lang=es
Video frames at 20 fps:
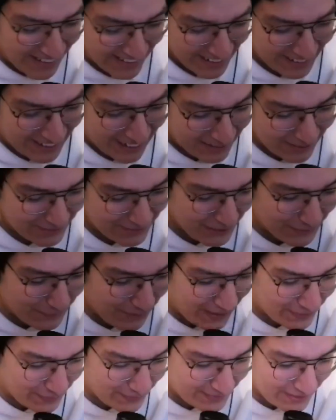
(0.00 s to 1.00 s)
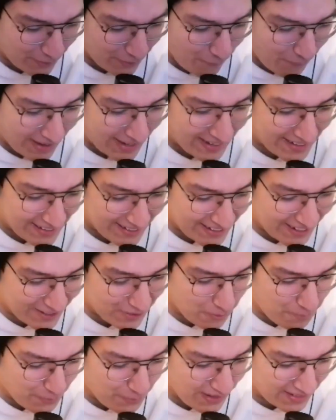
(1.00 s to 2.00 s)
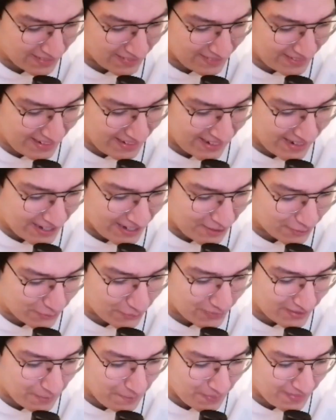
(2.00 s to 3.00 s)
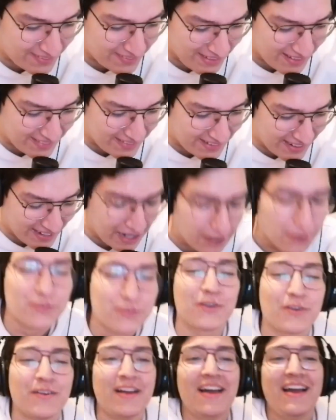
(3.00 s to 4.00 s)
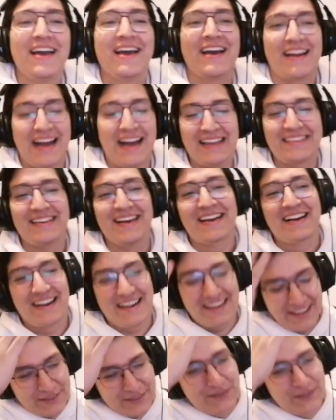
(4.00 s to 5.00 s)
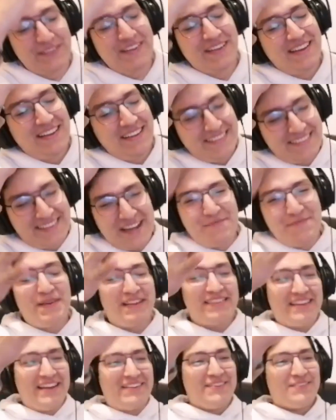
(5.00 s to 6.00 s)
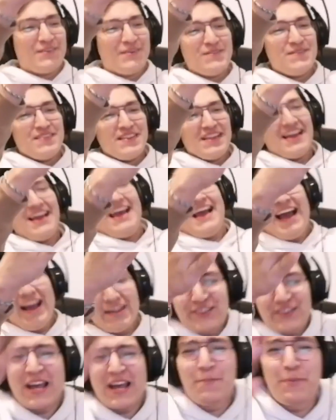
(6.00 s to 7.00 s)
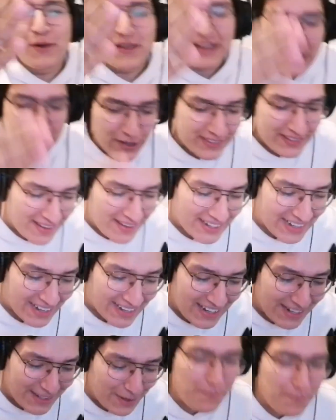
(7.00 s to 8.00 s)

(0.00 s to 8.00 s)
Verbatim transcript: Carlos Eduardo dice Juan Enrique Dupuy García y el otro es el presidente de Grau. Gracias, Carlitos. Siempre atento. ¿Esto sabes por qué lo sabe Carlitos?